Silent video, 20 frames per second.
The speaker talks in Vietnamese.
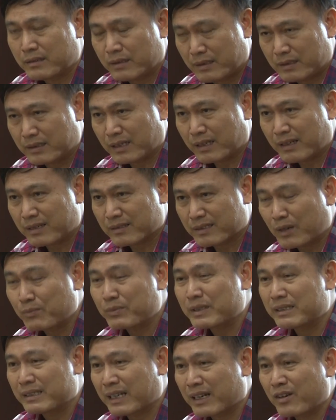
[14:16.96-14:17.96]
thì chắc là
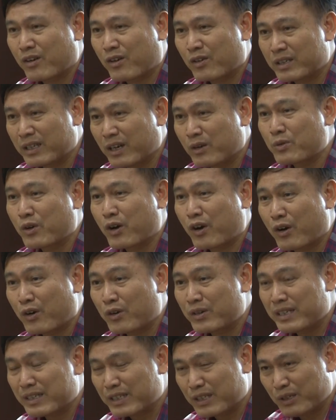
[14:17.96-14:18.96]
trong thời gian đó thì ông
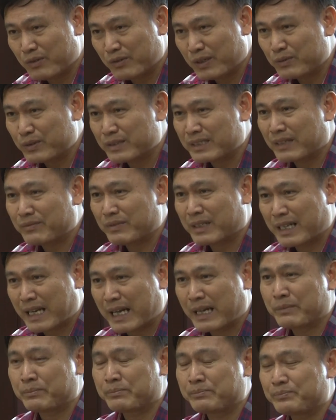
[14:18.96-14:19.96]
có nghiên cứu về Futsal Việt
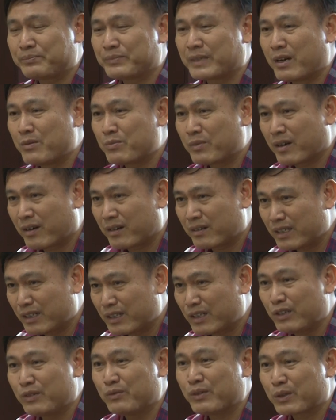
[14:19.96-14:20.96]
Nam ông có
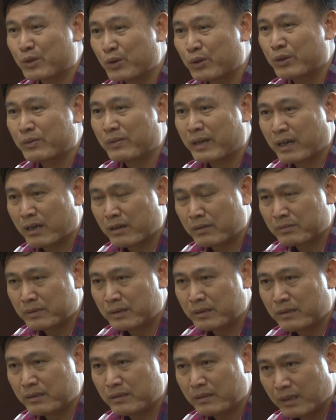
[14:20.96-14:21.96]
nghiên cứu về tôi và ông
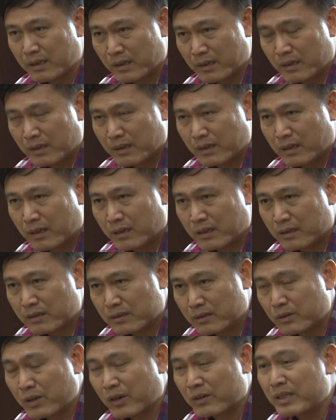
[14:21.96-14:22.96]
ấy,
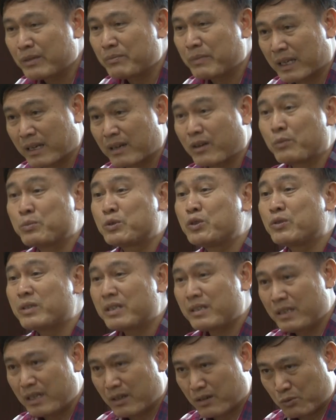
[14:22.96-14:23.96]
uh, lúc đó thì mình đã có một chút
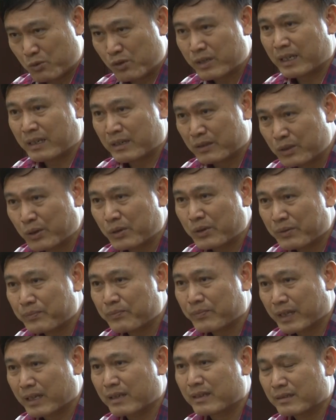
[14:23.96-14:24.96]
thương hiệu quốc tế rồi
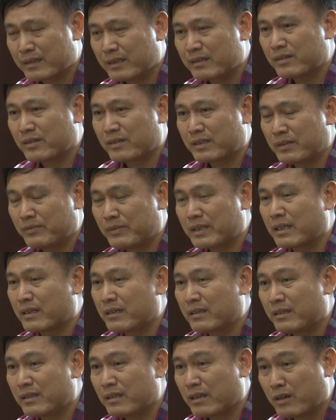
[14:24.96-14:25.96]
đó, thế cho chính vì thế
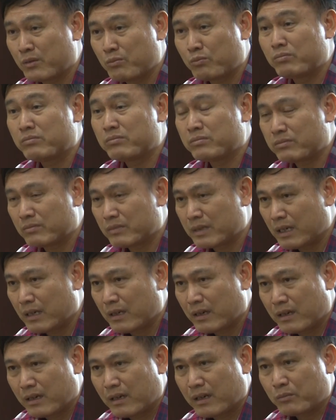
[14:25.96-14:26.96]
thì ờ, ông
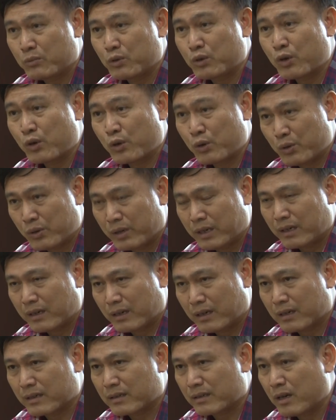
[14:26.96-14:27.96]
Bruno uh,
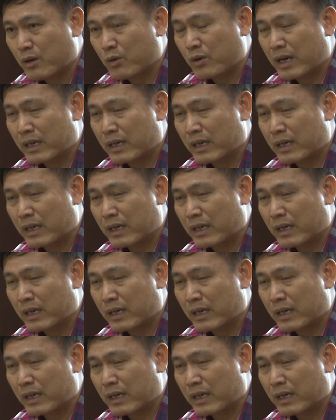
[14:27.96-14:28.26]
ờ, đầu